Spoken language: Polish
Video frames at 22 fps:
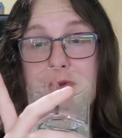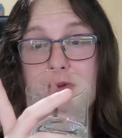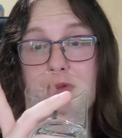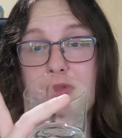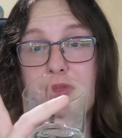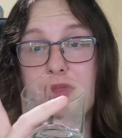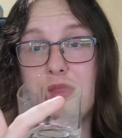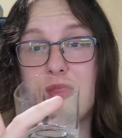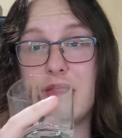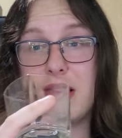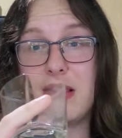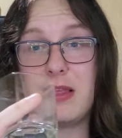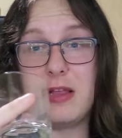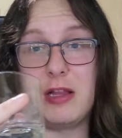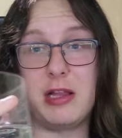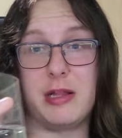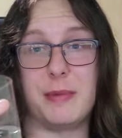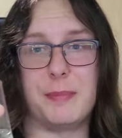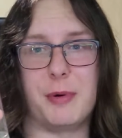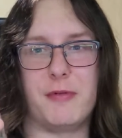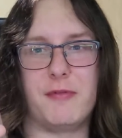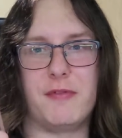konsystencji
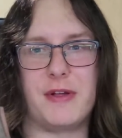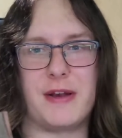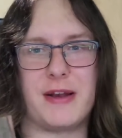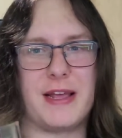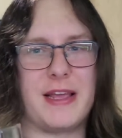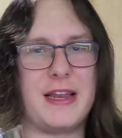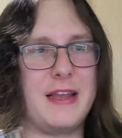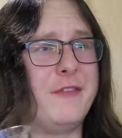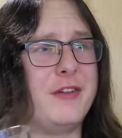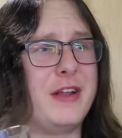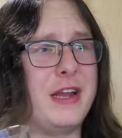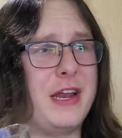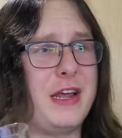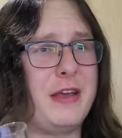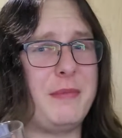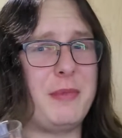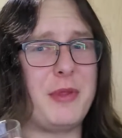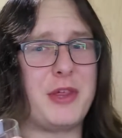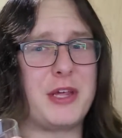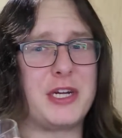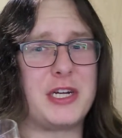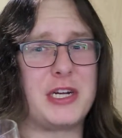typowy Rain, wydaje
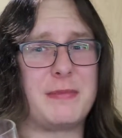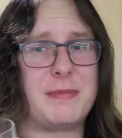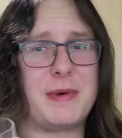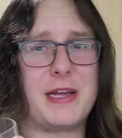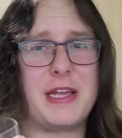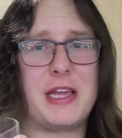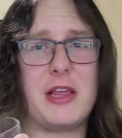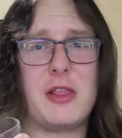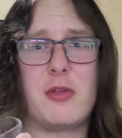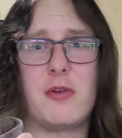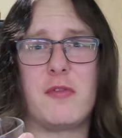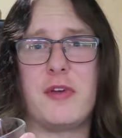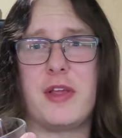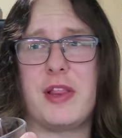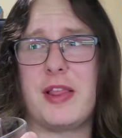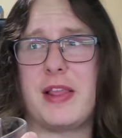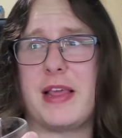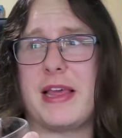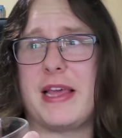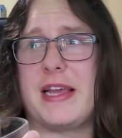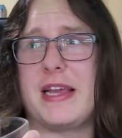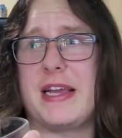mi się, że ma nieco
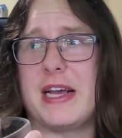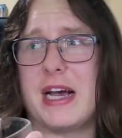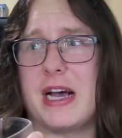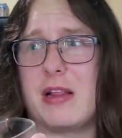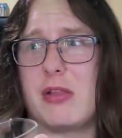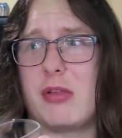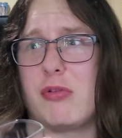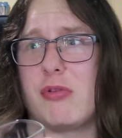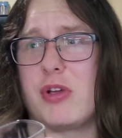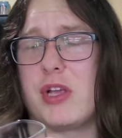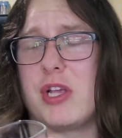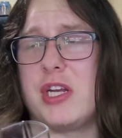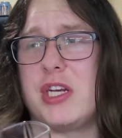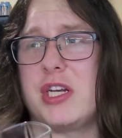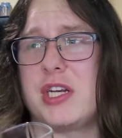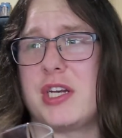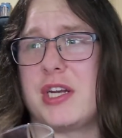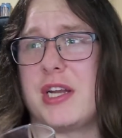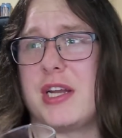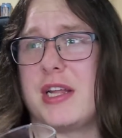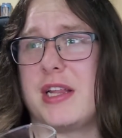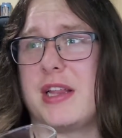więcej gazu
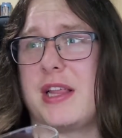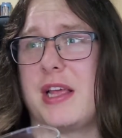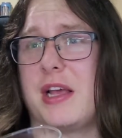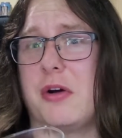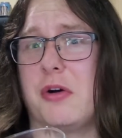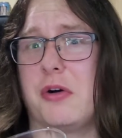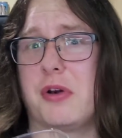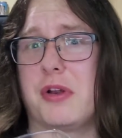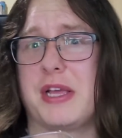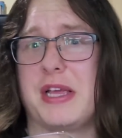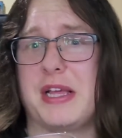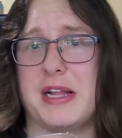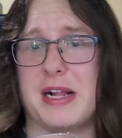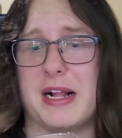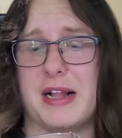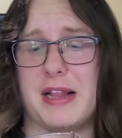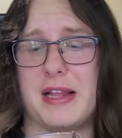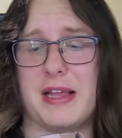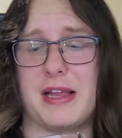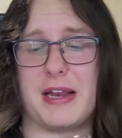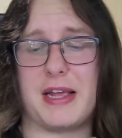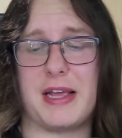niż e, te
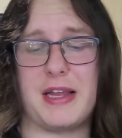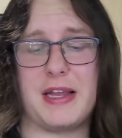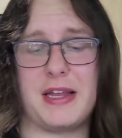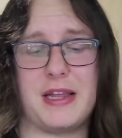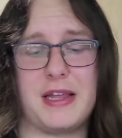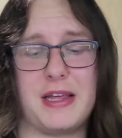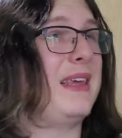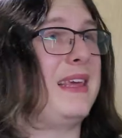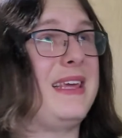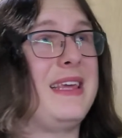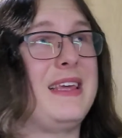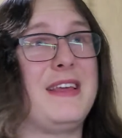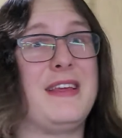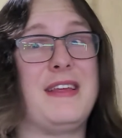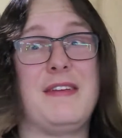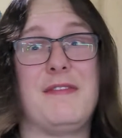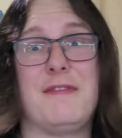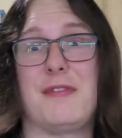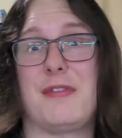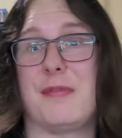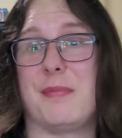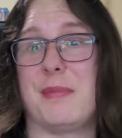oryginalne Rainy i
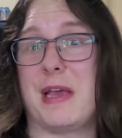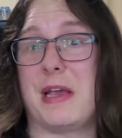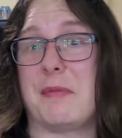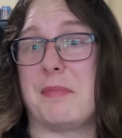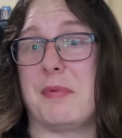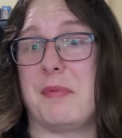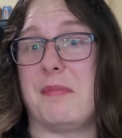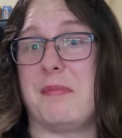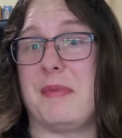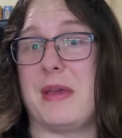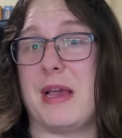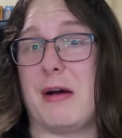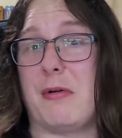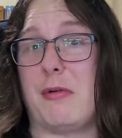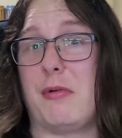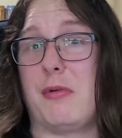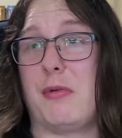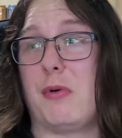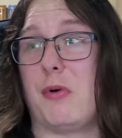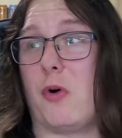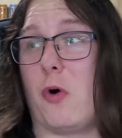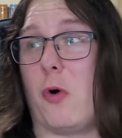w sumie jakbym
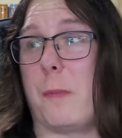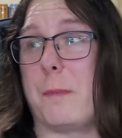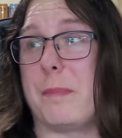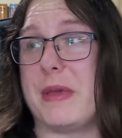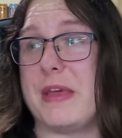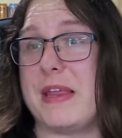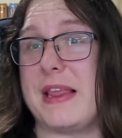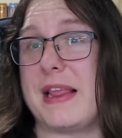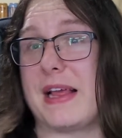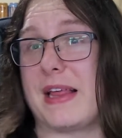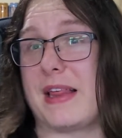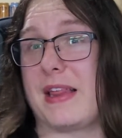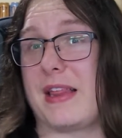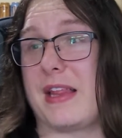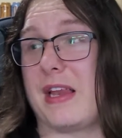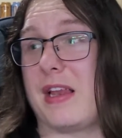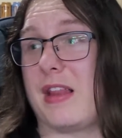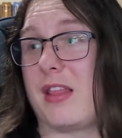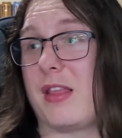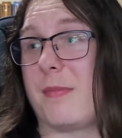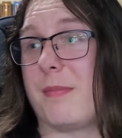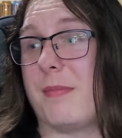miał opisać
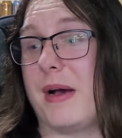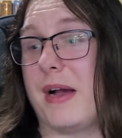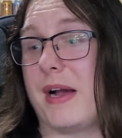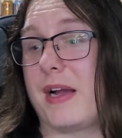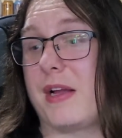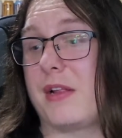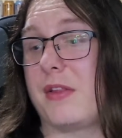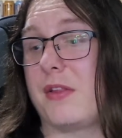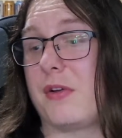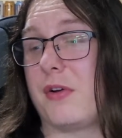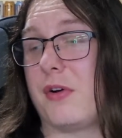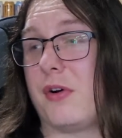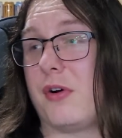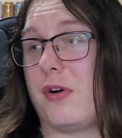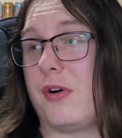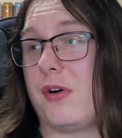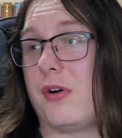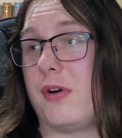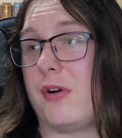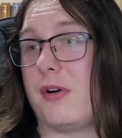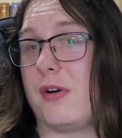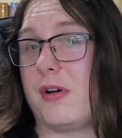ten smak,
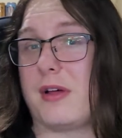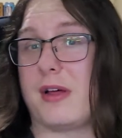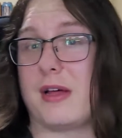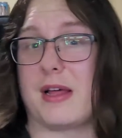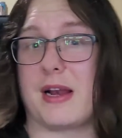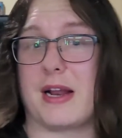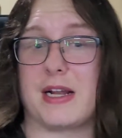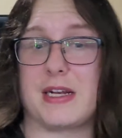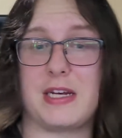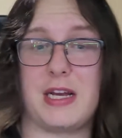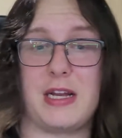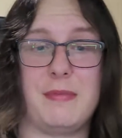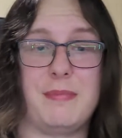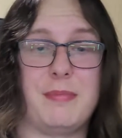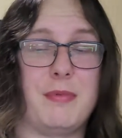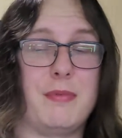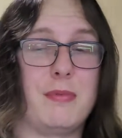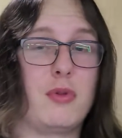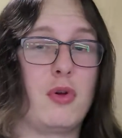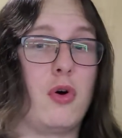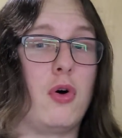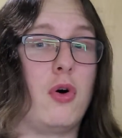to raczej
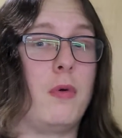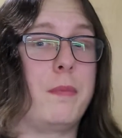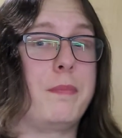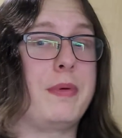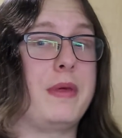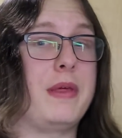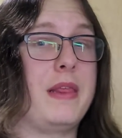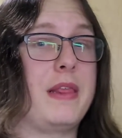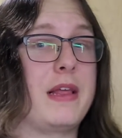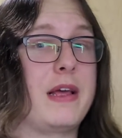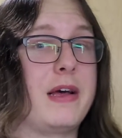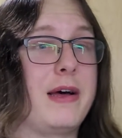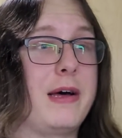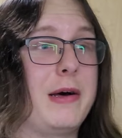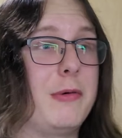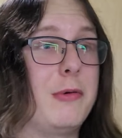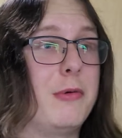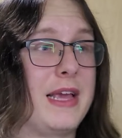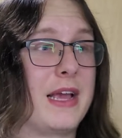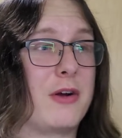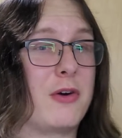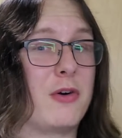bym to
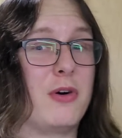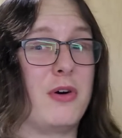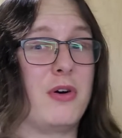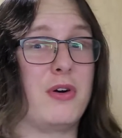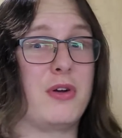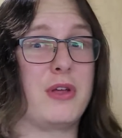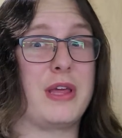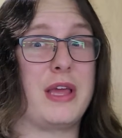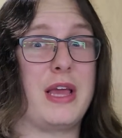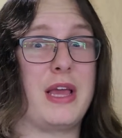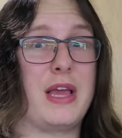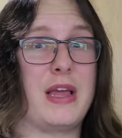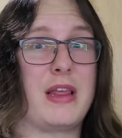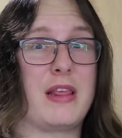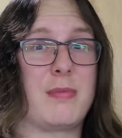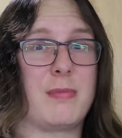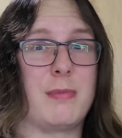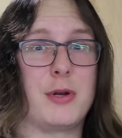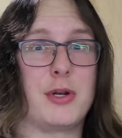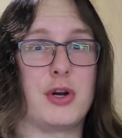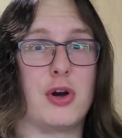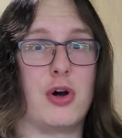opisał jako nie
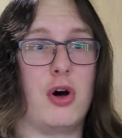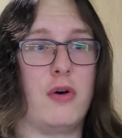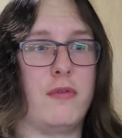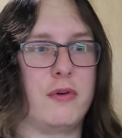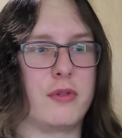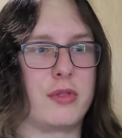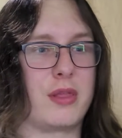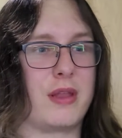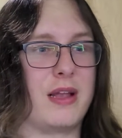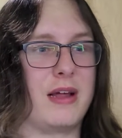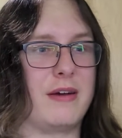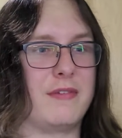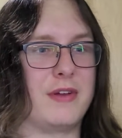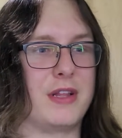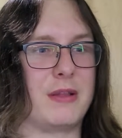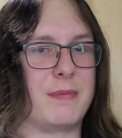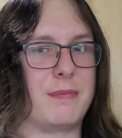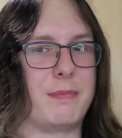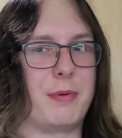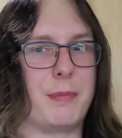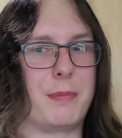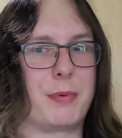smoczy owoc
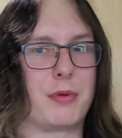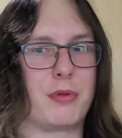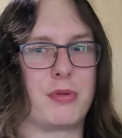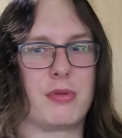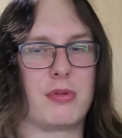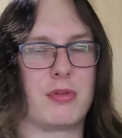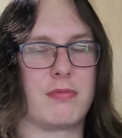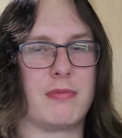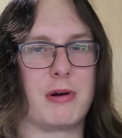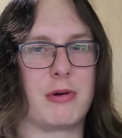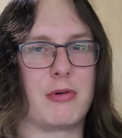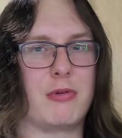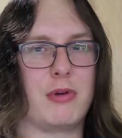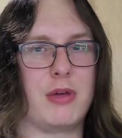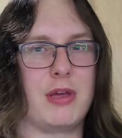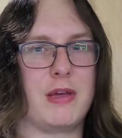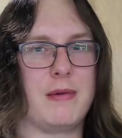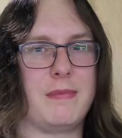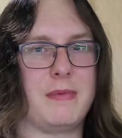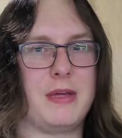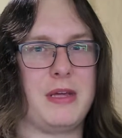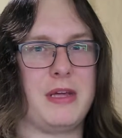nawet, po prostu
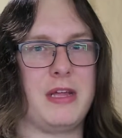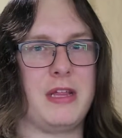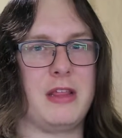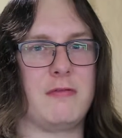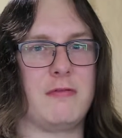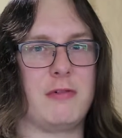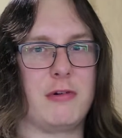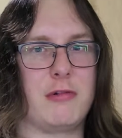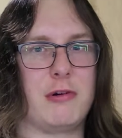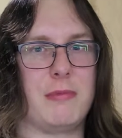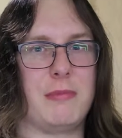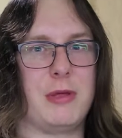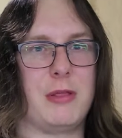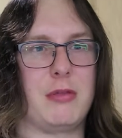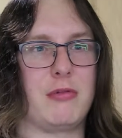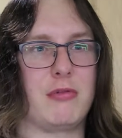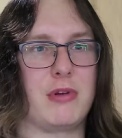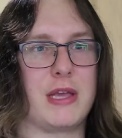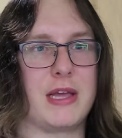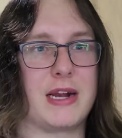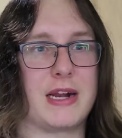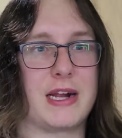smakuje mi zwykłymi
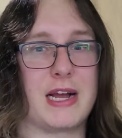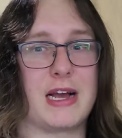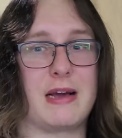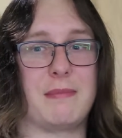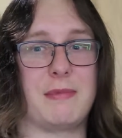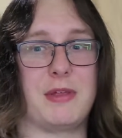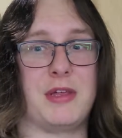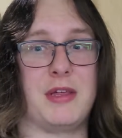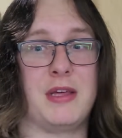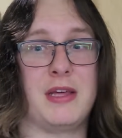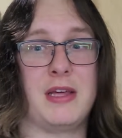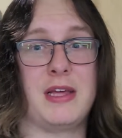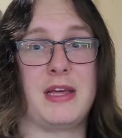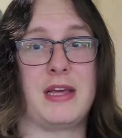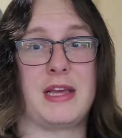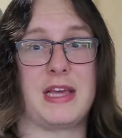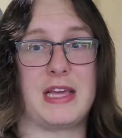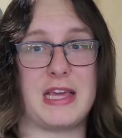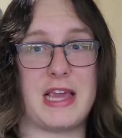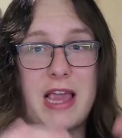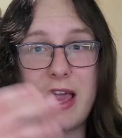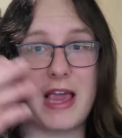cukierkami
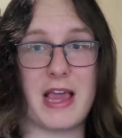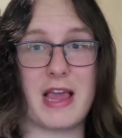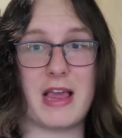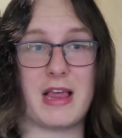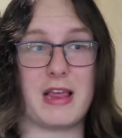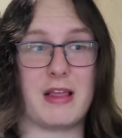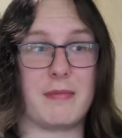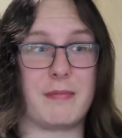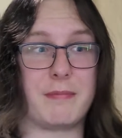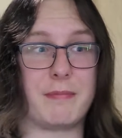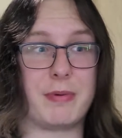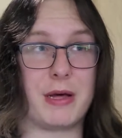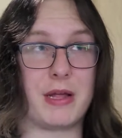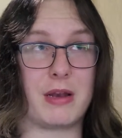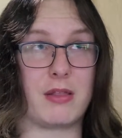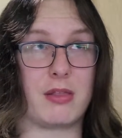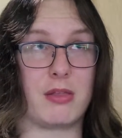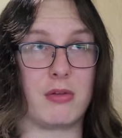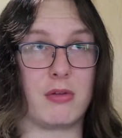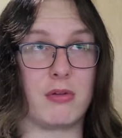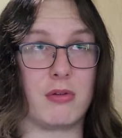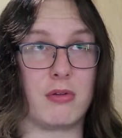nie
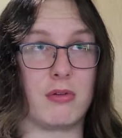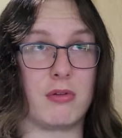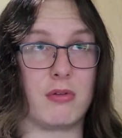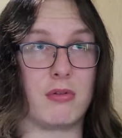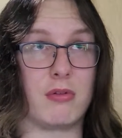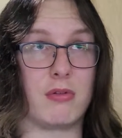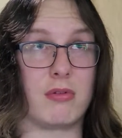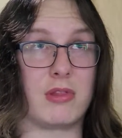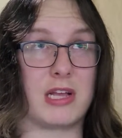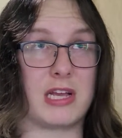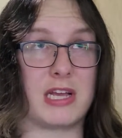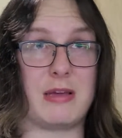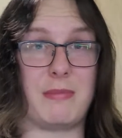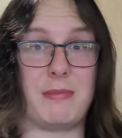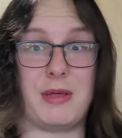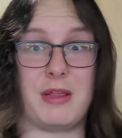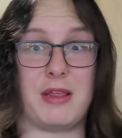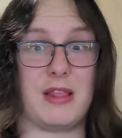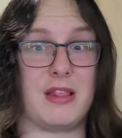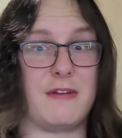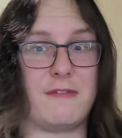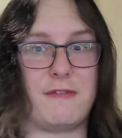bardzo takimi
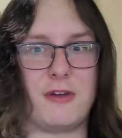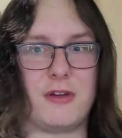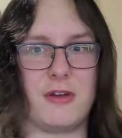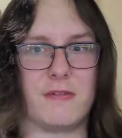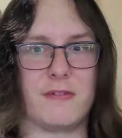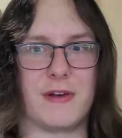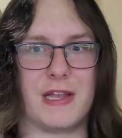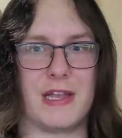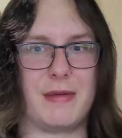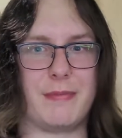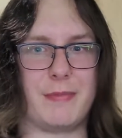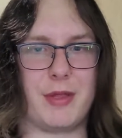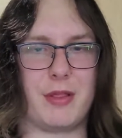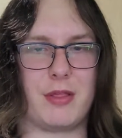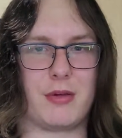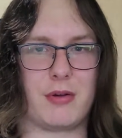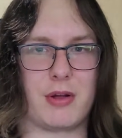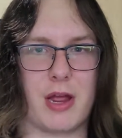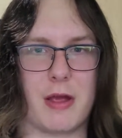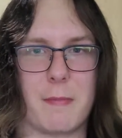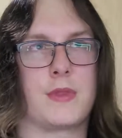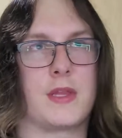zdefiniowanymi, co nie?